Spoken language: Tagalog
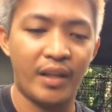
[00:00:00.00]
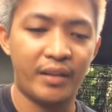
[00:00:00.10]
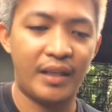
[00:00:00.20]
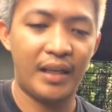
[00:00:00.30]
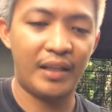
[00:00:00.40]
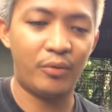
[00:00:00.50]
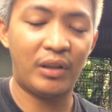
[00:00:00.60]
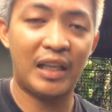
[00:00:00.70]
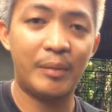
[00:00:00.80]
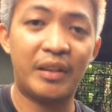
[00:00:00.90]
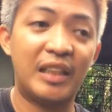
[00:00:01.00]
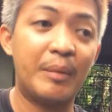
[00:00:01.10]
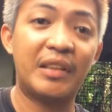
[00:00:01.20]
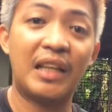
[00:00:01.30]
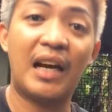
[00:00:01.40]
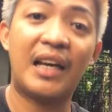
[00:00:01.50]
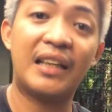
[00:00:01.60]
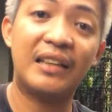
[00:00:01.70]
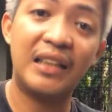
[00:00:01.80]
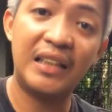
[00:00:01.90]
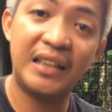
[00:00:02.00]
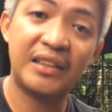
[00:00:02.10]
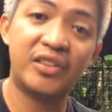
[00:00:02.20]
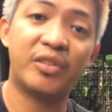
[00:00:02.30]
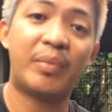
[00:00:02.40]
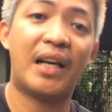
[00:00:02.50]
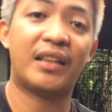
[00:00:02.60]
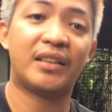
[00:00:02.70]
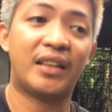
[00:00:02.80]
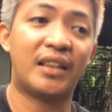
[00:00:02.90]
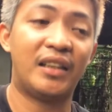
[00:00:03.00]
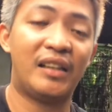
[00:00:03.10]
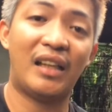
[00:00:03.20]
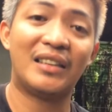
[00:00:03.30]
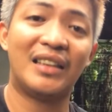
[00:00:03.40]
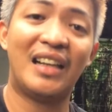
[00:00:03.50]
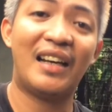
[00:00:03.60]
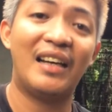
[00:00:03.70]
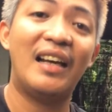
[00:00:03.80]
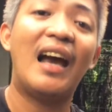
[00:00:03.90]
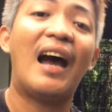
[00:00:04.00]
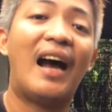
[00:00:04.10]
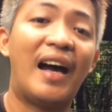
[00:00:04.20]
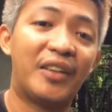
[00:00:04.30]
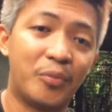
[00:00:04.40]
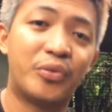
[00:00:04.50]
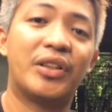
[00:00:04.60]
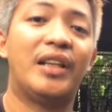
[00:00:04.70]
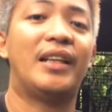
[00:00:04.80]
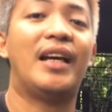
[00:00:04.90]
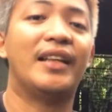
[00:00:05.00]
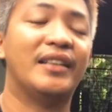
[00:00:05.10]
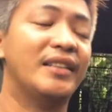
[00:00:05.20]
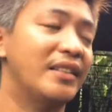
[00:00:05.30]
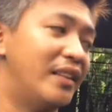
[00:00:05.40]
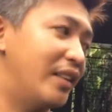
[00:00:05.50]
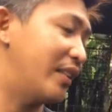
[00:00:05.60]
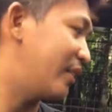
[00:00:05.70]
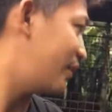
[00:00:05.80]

Dahil wala naman, di naman nila kayang linisin 'yon para sa sarili nila kasi nga hayop sila, guys. Ano?